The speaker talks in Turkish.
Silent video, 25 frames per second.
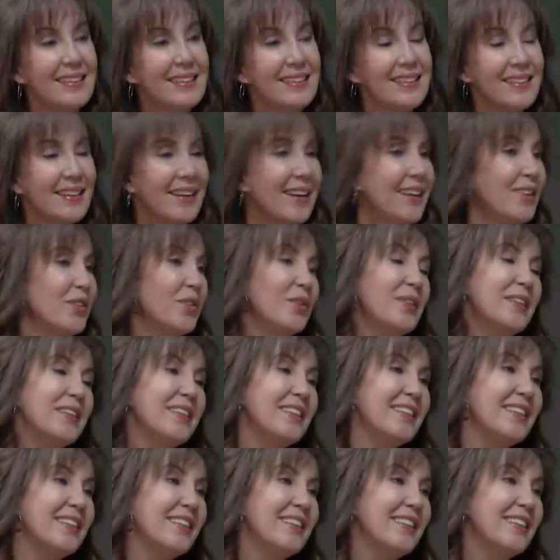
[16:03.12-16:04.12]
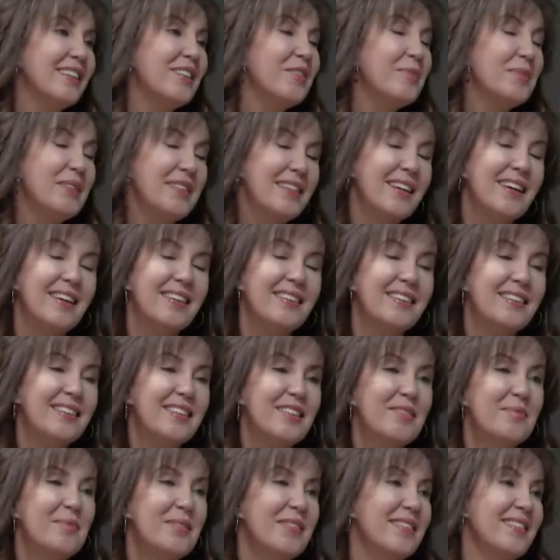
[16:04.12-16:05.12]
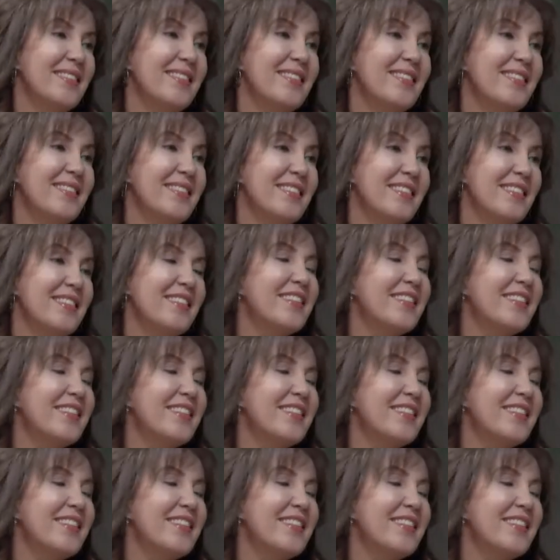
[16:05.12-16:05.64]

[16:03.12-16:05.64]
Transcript: ideal olanını bize anlatır mısınız?